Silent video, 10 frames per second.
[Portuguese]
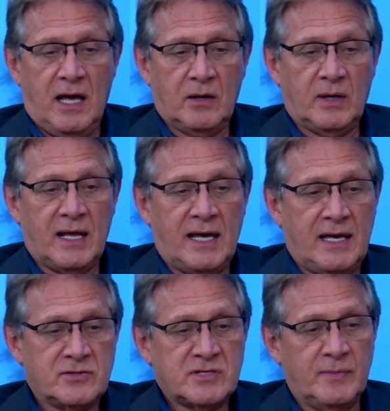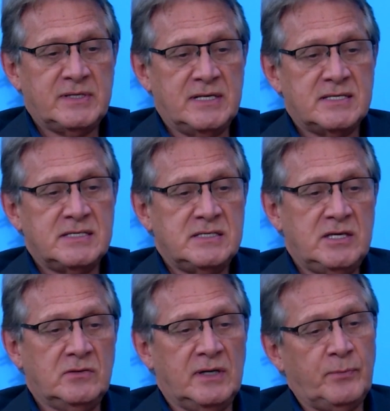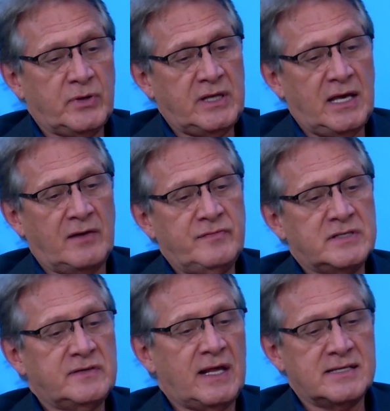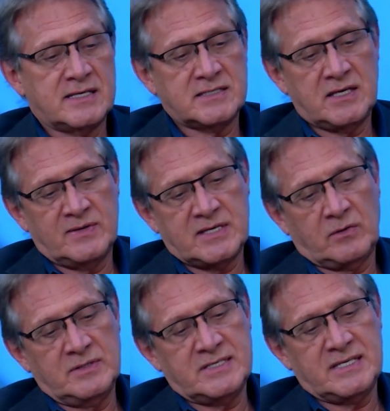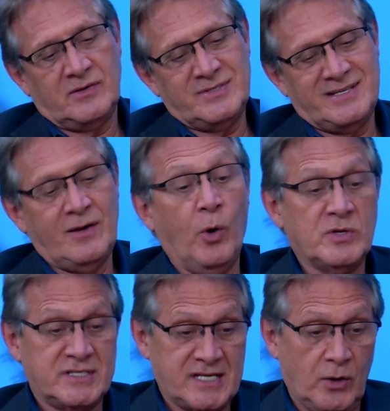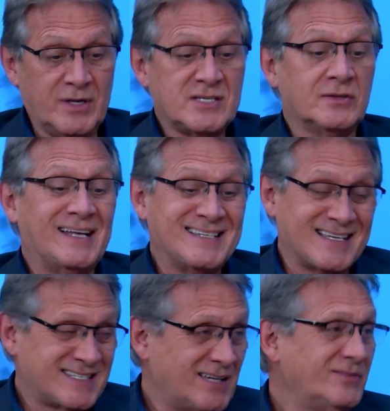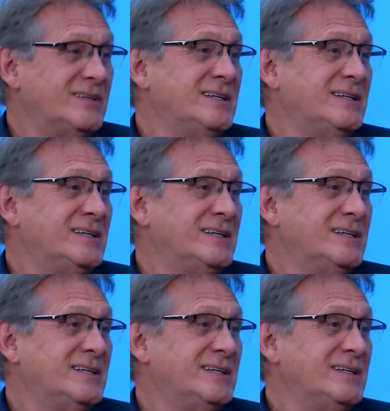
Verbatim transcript: Agora, é, é justamente nesse sentido, né? porque a verticalização, essa condição de, ou seja, a horizontalização